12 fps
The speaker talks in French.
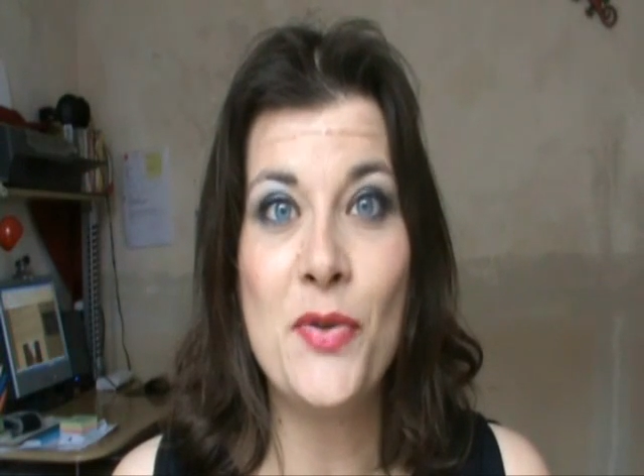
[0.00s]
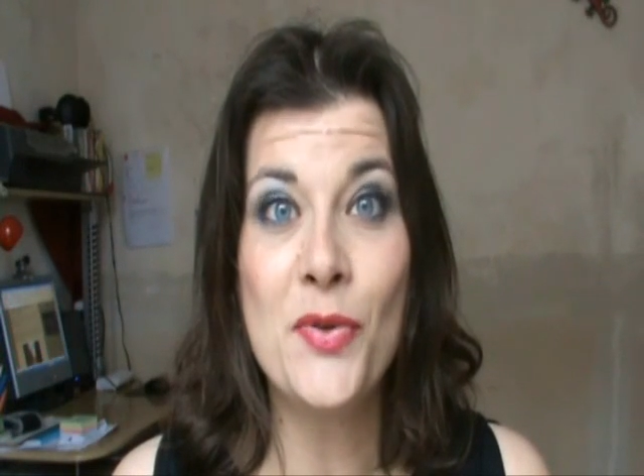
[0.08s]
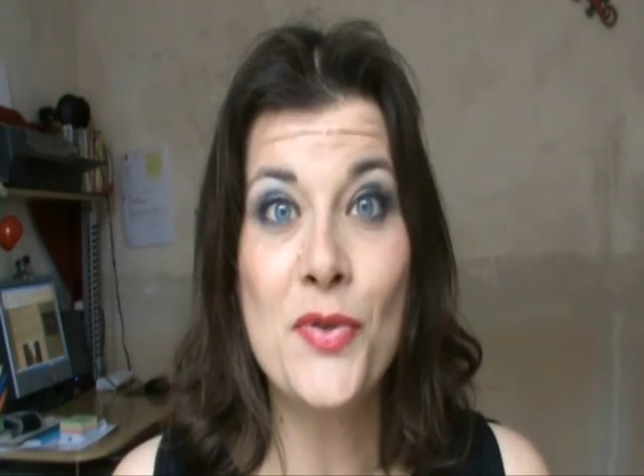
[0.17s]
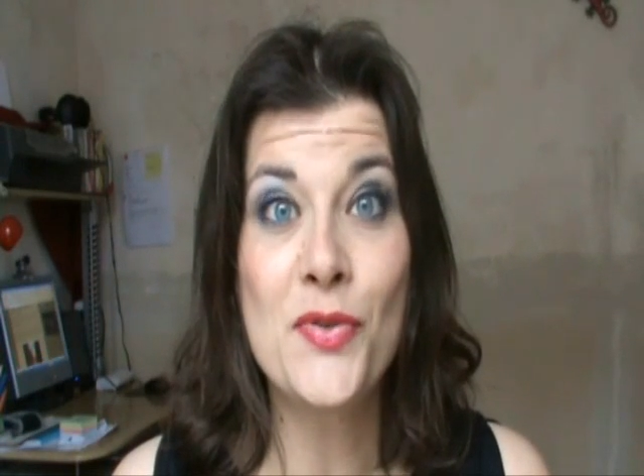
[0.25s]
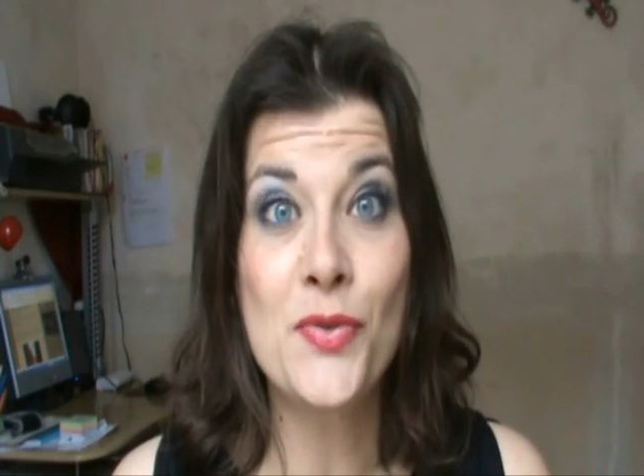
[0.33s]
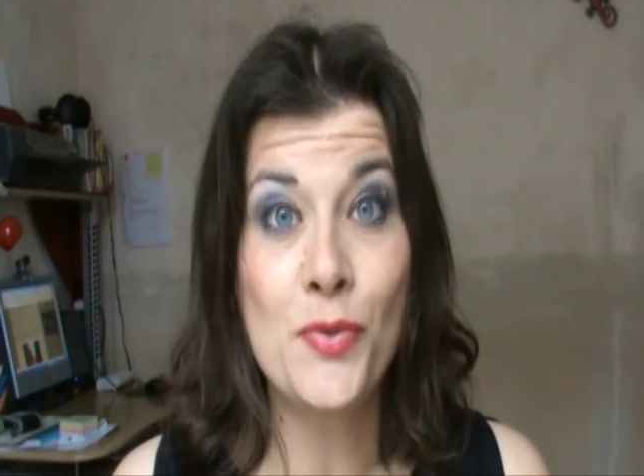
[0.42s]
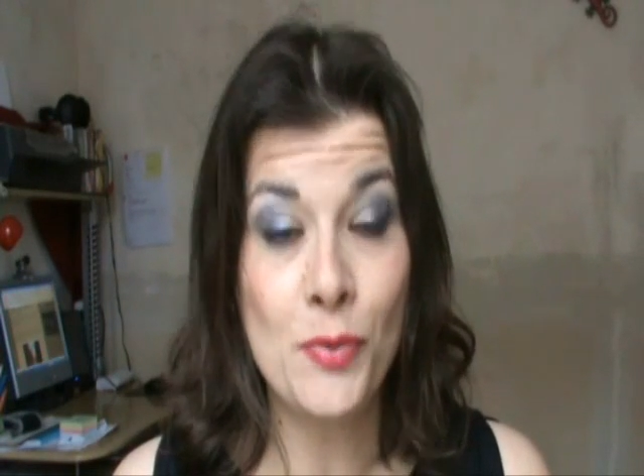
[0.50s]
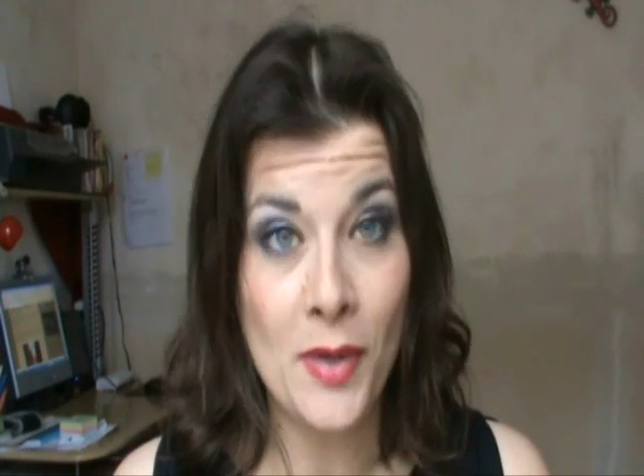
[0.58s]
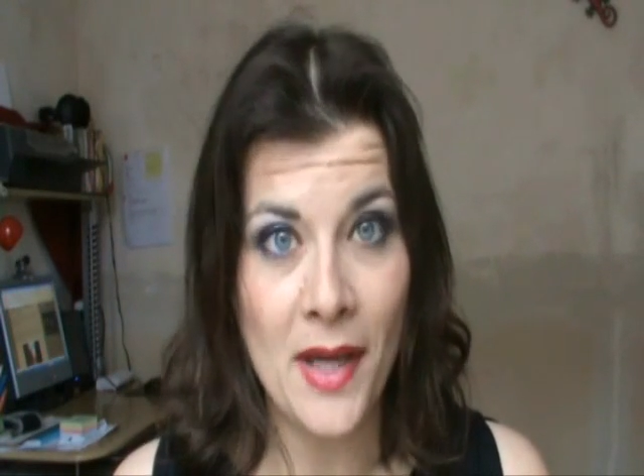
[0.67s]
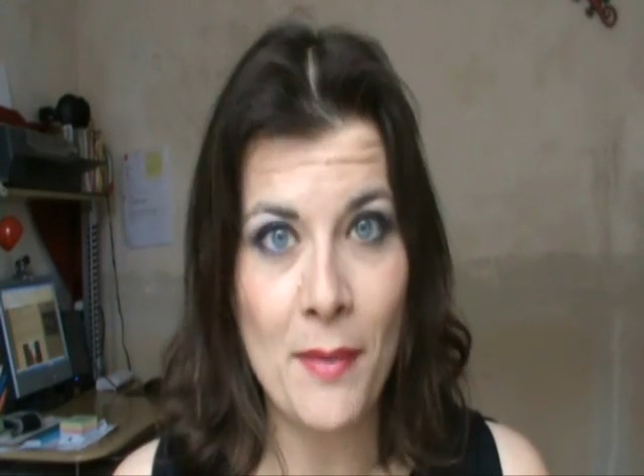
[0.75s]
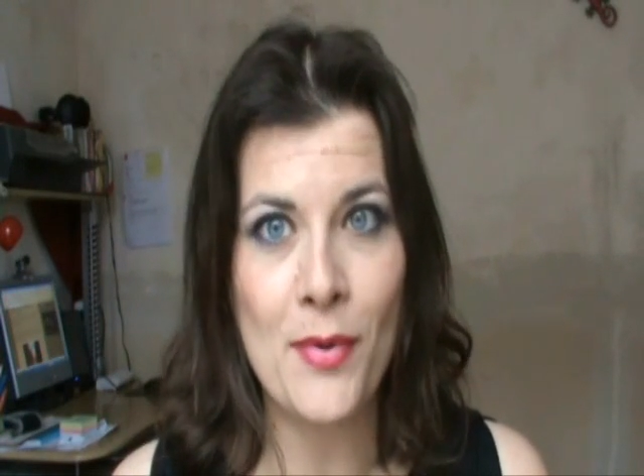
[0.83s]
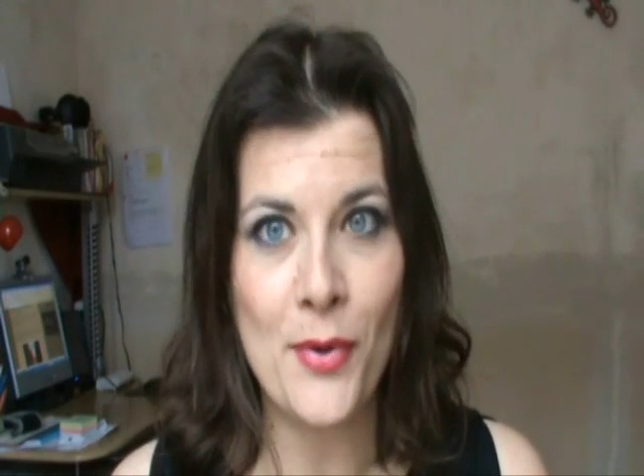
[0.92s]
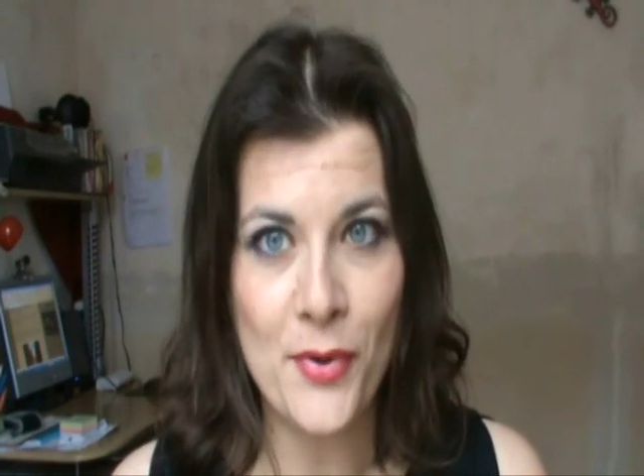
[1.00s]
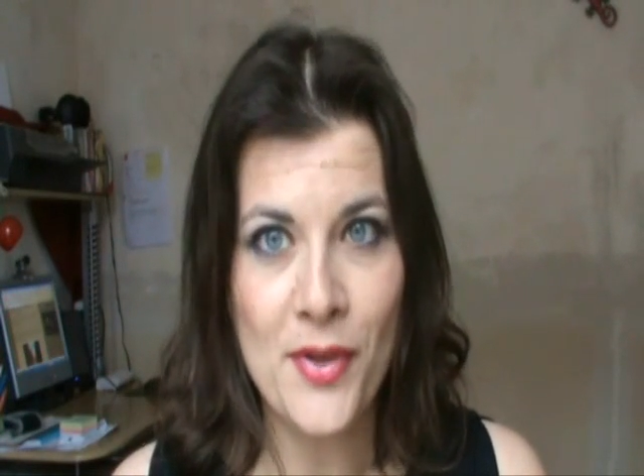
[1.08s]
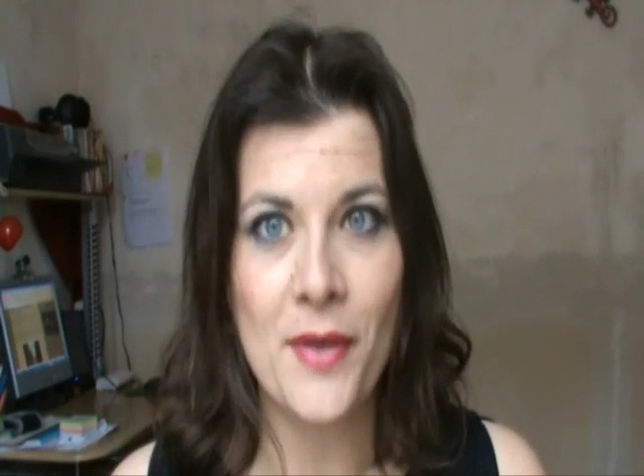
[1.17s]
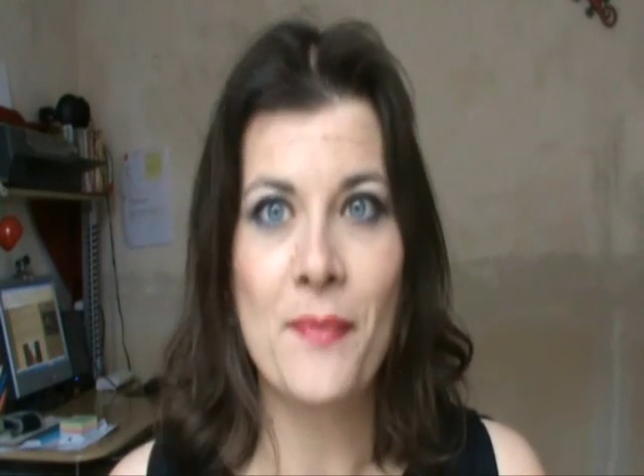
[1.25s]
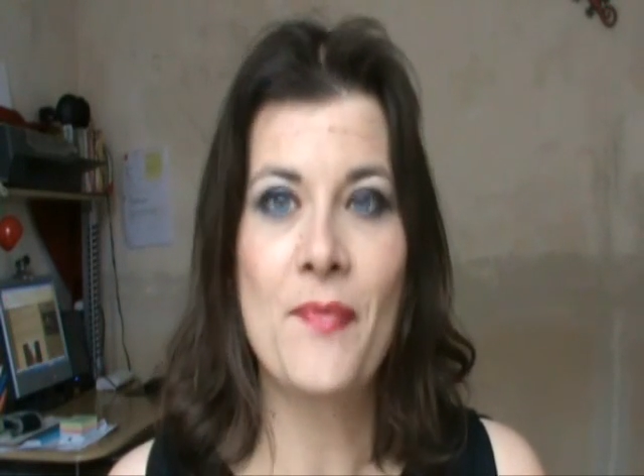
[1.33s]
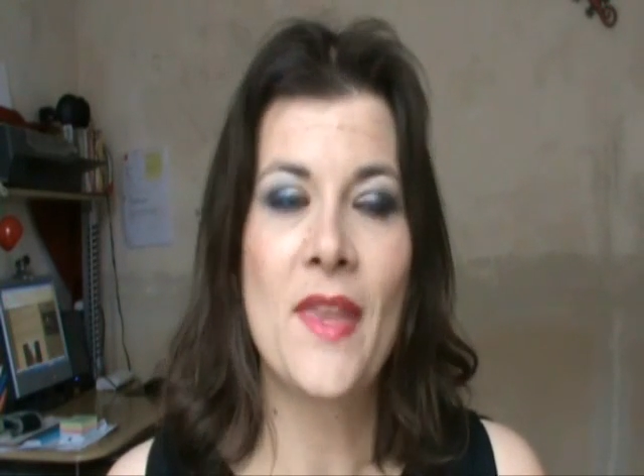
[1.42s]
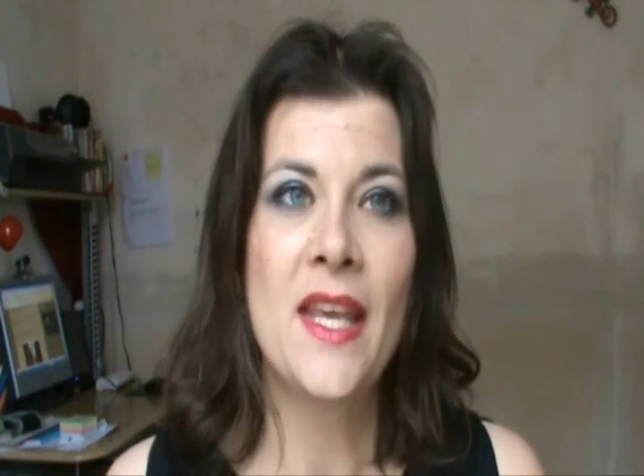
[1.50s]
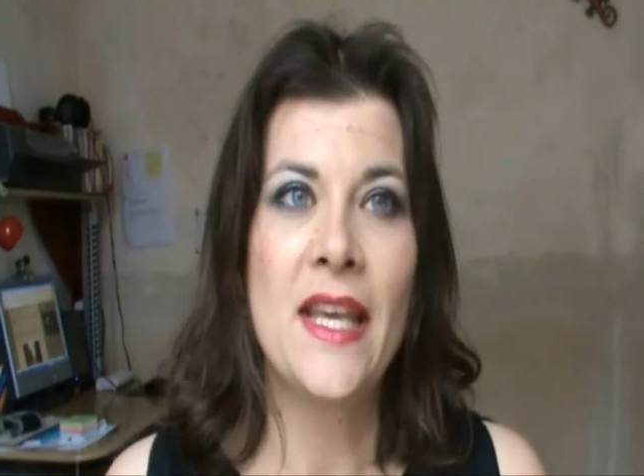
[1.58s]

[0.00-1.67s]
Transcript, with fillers: lieu sur un blog.